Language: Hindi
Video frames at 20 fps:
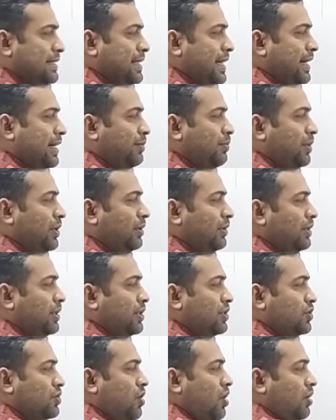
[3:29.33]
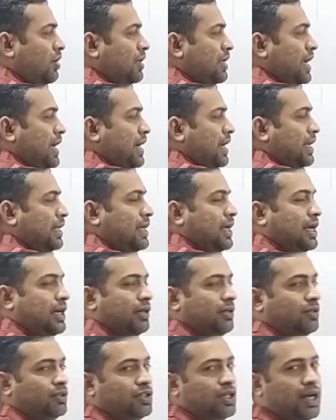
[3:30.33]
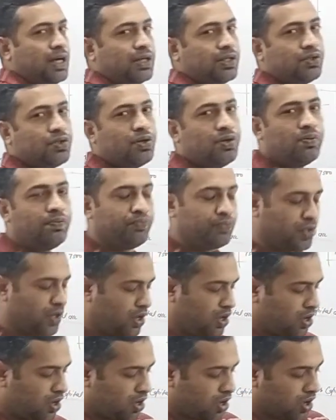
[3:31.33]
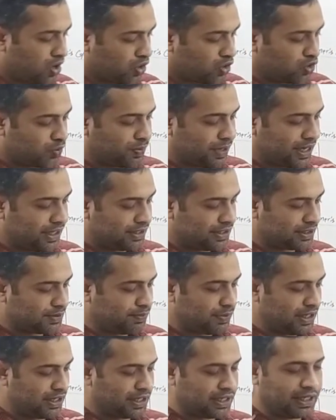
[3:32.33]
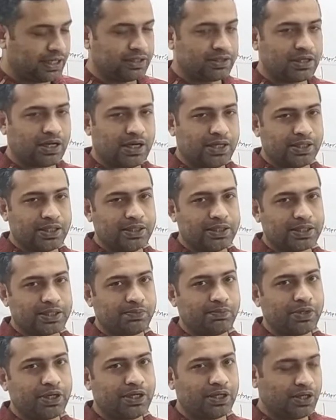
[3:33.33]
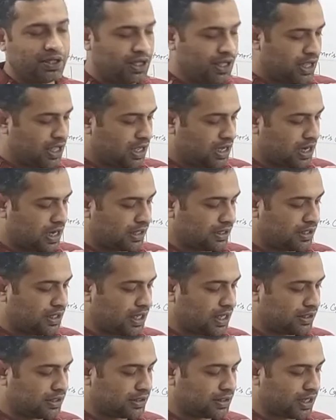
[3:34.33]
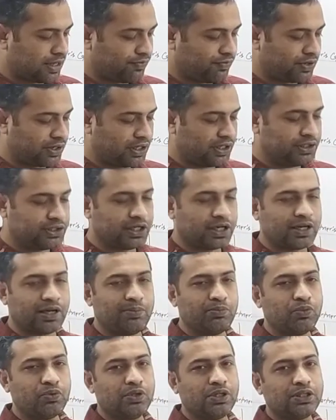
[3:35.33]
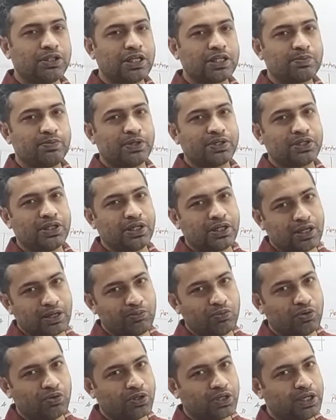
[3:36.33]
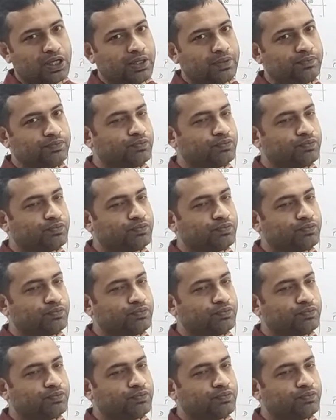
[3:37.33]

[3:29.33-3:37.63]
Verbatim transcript: साइड में स्टॉक 11,400 और उस पर एडजस्टमेंट है थर्ड एडजस्टमेंट रहतिया तथा फर्नीचर का मूल्य 10 परसेंट कम हो गया